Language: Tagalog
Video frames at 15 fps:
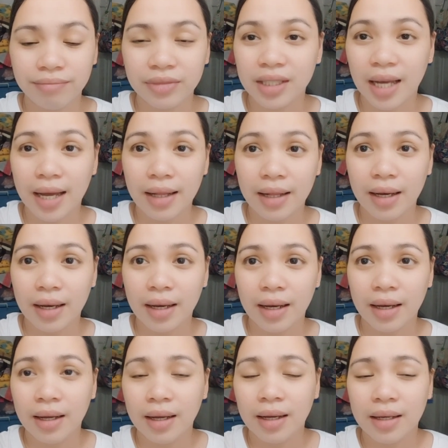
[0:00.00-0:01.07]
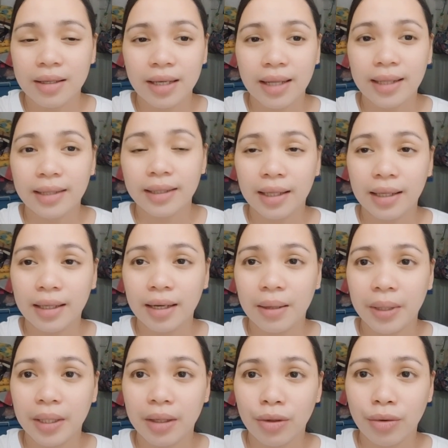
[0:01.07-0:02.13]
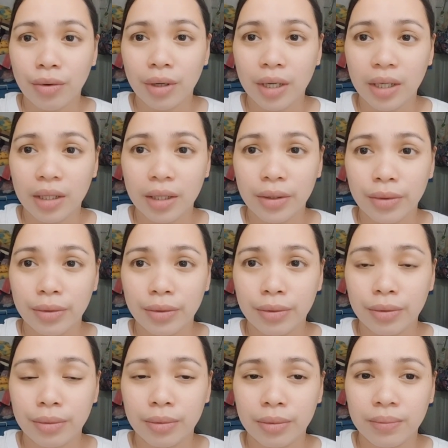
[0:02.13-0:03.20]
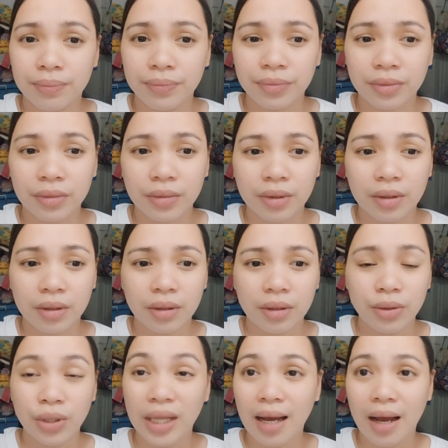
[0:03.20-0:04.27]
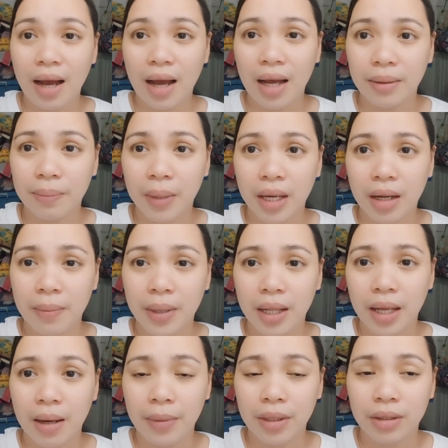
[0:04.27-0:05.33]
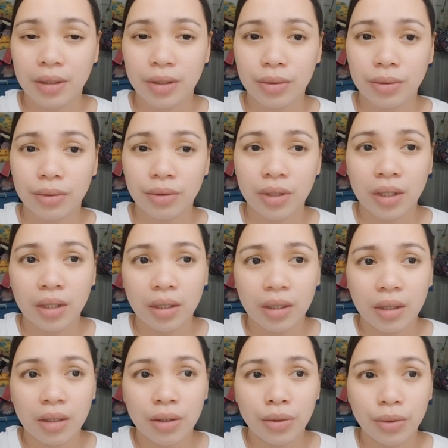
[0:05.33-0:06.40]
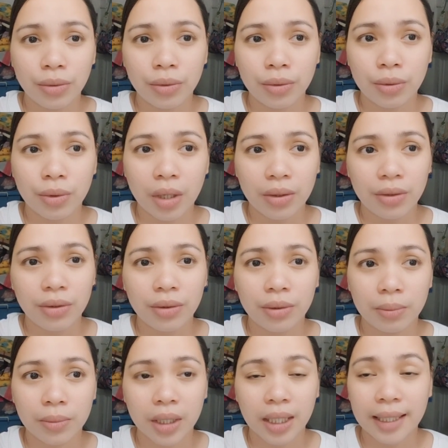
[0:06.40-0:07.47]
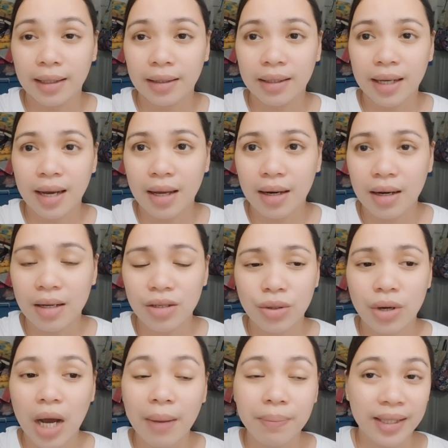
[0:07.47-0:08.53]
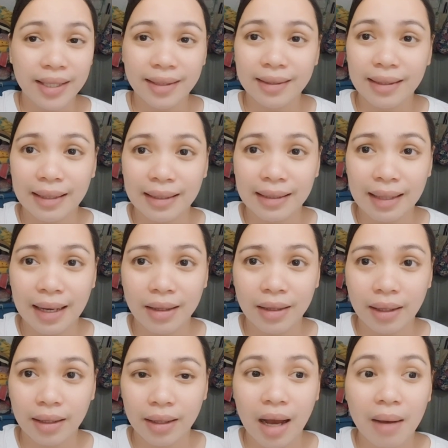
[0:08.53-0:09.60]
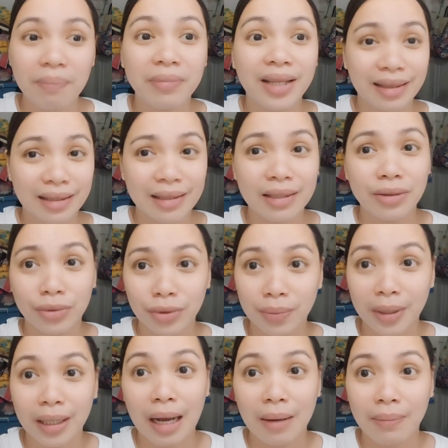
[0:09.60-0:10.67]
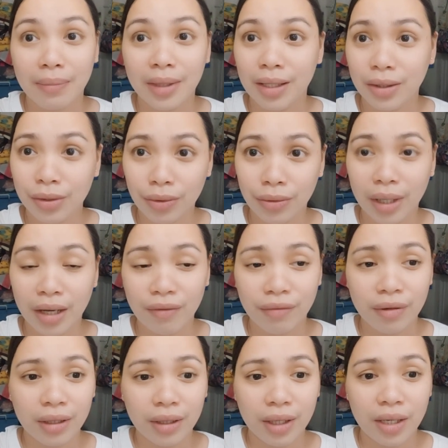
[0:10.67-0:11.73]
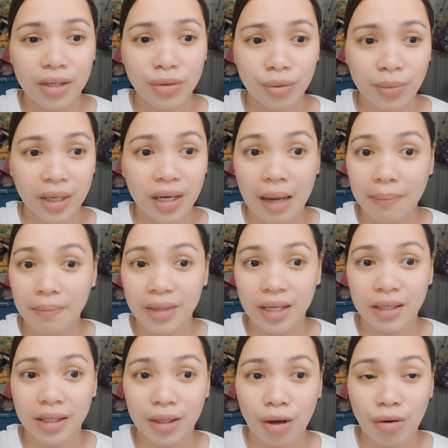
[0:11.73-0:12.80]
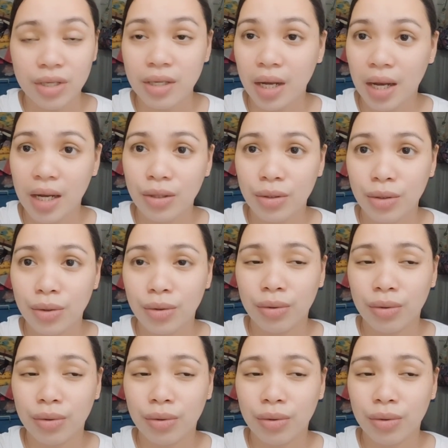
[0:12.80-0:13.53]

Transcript: sana, sana talaga maging okay na yung yung lahat para malaman na yung nyo kung ano yung mga nangyari. So, update na lang natin. A-update siguro, mag-update yung everyday. So, mag-update din ako sa inyo